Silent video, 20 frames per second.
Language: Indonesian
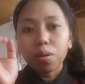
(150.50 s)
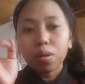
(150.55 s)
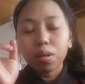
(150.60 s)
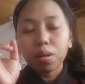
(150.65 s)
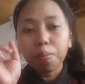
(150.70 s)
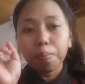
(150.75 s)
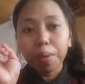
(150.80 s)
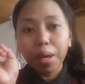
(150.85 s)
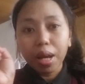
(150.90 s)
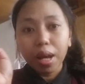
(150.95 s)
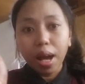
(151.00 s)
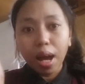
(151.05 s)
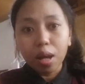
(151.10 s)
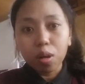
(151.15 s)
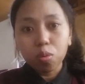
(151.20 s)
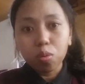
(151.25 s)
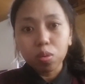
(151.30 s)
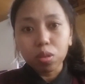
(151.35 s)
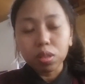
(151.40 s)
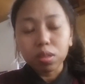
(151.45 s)
eh,
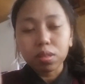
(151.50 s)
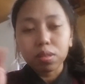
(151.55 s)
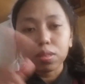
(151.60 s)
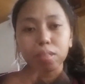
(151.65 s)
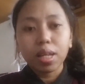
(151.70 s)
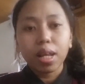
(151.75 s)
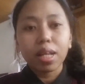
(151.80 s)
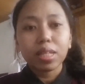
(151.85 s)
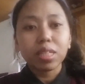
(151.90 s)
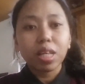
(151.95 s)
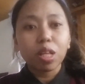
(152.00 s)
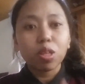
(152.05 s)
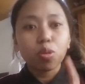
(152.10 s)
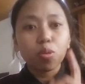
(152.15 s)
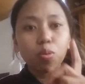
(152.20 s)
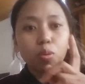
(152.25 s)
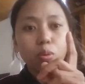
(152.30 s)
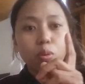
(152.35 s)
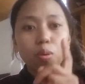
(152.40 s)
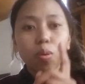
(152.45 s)
Megarut salah
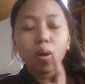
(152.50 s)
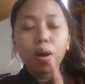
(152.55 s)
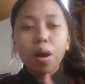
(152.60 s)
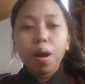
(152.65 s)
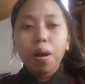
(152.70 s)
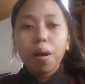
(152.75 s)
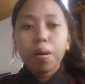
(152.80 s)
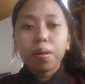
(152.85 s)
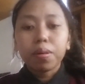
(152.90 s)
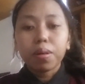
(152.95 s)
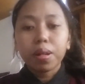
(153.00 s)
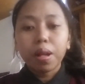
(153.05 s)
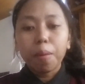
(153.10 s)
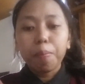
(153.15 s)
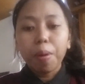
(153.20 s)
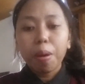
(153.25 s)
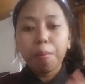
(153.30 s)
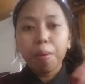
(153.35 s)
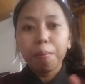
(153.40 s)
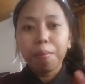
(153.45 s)
satu
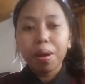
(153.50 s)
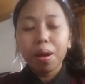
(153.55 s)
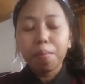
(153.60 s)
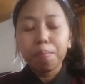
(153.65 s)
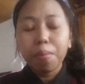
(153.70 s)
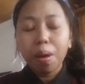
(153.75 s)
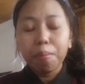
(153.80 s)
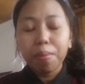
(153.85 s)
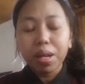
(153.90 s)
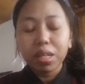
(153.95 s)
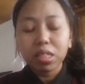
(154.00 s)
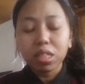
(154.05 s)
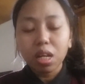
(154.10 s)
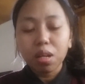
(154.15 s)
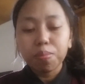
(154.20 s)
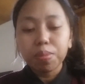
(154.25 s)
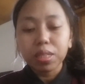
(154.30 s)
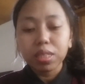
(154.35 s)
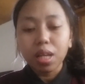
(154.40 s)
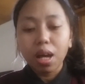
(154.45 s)
kenapa mama mama
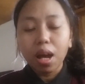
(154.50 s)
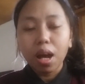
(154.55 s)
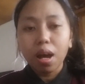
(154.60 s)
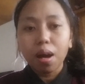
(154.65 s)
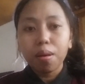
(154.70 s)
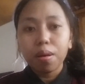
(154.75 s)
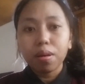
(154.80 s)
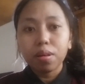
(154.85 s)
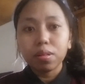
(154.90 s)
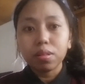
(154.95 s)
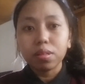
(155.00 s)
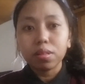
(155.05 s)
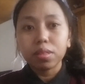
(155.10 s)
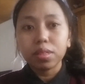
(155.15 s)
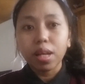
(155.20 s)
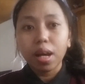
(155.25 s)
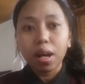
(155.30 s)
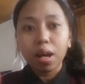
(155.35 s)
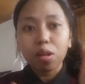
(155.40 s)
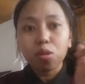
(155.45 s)
Jad bisa uh,
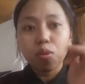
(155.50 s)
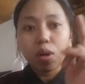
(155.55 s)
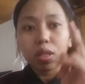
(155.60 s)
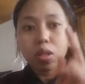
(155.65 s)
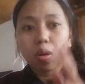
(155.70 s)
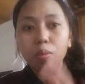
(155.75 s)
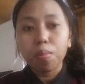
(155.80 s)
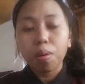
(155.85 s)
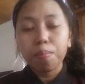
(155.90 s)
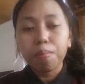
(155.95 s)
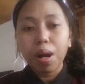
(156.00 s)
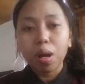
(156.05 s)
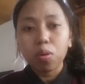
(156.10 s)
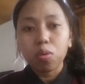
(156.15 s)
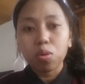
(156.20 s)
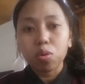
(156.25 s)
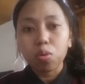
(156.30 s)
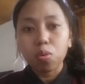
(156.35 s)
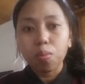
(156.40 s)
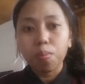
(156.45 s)
jangka dua tahun
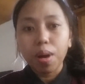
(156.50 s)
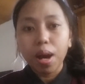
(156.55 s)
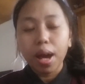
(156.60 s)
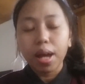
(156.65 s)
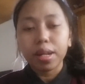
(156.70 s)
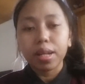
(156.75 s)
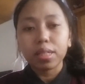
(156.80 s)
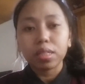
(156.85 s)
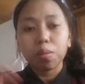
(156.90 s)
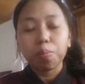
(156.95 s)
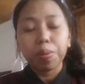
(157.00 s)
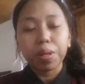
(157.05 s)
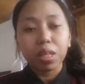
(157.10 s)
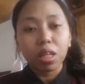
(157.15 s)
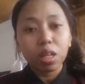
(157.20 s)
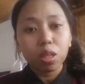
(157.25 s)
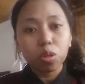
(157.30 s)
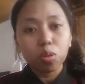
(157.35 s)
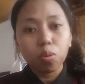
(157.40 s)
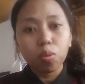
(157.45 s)
membangun rumah. Nah,
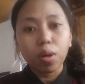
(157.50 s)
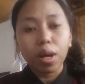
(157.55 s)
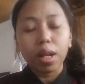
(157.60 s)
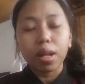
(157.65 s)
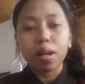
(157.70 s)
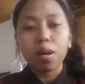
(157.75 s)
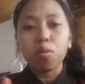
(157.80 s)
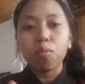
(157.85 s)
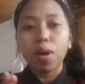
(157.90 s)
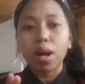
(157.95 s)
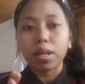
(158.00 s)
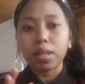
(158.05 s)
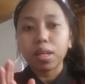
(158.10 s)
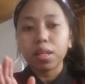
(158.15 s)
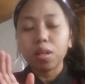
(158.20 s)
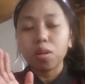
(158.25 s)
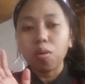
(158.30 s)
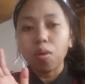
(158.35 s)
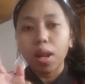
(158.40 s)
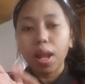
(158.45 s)
seperti itu karena uangnya
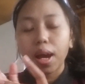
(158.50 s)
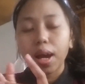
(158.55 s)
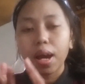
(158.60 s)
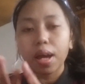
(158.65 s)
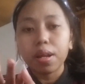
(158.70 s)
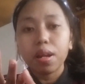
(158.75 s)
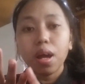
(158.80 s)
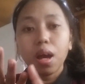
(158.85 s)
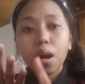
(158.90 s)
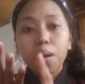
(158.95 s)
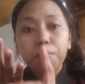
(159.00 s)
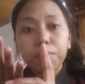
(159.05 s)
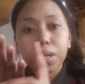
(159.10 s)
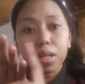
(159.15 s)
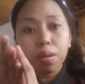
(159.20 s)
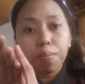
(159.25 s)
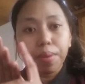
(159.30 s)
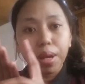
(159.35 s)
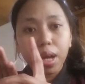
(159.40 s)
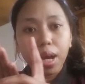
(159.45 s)
digolangkan
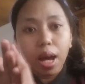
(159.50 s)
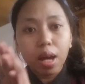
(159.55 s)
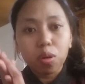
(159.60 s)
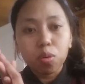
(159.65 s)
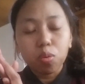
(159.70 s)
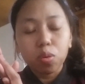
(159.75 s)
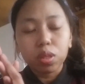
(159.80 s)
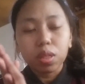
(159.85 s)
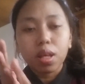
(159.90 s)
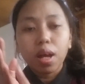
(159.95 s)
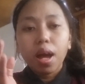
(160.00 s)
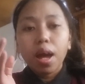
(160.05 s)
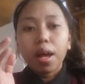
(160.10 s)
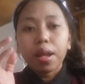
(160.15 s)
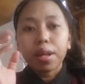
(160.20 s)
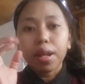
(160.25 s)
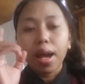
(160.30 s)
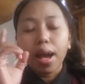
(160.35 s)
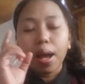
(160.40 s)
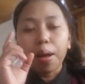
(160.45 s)
milik Megarut.
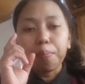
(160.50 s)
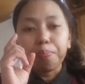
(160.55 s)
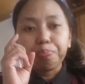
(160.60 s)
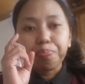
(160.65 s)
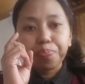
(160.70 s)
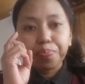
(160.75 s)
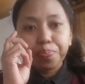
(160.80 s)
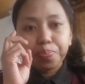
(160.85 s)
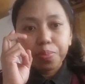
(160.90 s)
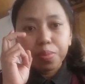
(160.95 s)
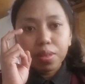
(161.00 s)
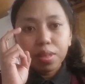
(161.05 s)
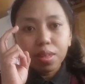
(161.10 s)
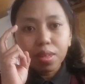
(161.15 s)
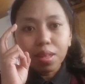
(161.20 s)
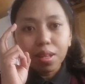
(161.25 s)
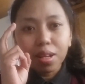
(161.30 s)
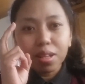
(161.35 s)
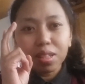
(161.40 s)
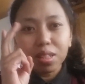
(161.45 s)
Nah,
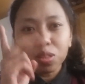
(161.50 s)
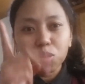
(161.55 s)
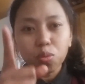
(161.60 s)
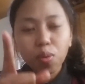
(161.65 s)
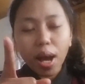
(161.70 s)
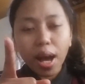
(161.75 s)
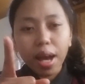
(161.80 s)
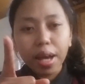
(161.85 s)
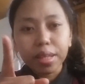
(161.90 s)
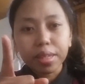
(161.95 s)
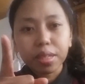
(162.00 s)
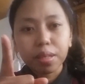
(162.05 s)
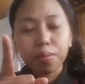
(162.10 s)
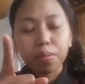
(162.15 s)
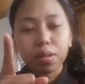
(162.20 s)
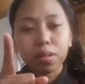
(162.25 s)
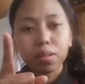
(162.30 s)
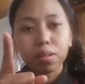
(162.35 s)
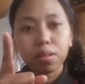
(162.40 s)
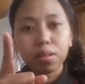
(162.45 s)
kedua
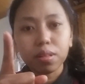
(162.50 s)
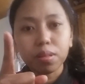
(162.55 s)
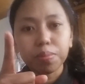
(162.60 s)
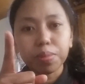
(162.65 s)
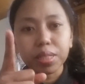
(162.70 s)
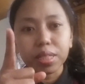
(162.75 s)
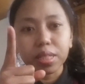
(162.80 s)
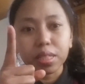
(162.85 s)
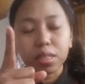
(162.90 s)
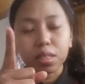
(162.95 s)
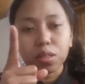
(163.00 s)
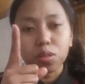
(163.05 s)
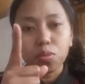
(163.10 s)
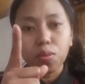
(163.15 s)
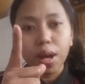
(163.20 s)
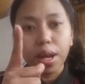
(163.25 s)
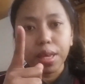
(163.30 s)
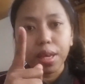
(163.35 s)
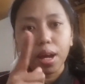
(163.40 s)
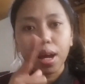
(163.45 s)
e, bisnis
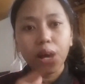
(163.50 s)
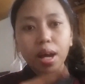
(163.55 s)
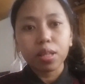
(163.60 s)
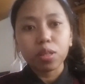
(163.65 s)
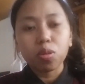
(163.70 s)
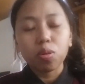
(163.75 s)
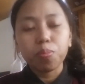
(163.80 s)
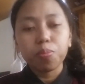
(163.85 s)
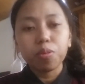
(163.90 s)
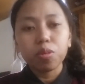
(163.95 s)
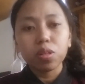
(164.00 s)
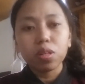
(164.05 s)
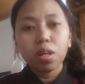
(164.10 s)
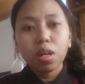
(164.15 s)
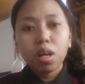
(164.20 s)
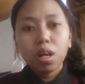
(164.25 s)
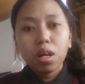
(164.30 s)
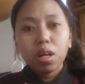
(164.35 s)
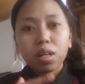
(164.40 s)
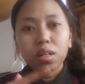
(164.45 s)
kedua ya ataupun
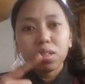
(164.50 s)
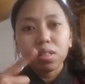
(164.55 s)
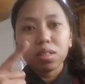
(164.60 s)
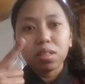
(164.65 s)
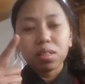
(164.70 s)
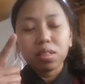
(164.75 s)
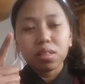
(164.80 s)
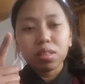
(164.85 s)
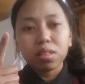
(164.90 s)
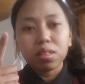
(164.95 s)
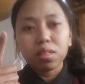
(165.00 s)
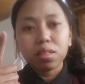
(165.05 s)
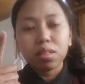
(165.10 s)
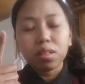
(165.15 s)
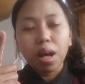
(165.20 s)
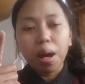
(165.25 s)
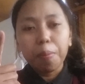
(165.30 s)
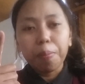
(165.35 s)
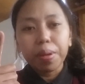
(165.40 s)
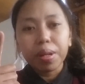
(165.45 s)
e,
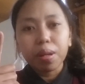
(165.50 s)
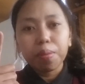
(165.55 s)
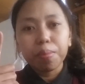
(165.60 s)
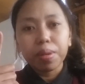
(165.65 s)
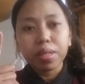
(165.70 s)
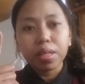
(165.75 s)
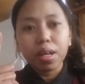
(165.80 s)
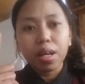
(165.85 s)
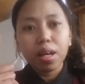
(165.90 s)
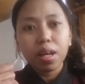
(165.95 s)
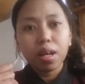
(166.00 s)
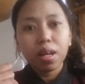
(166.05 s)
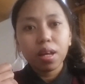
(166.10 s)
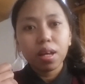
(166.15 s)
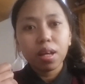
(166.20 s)
apa namanya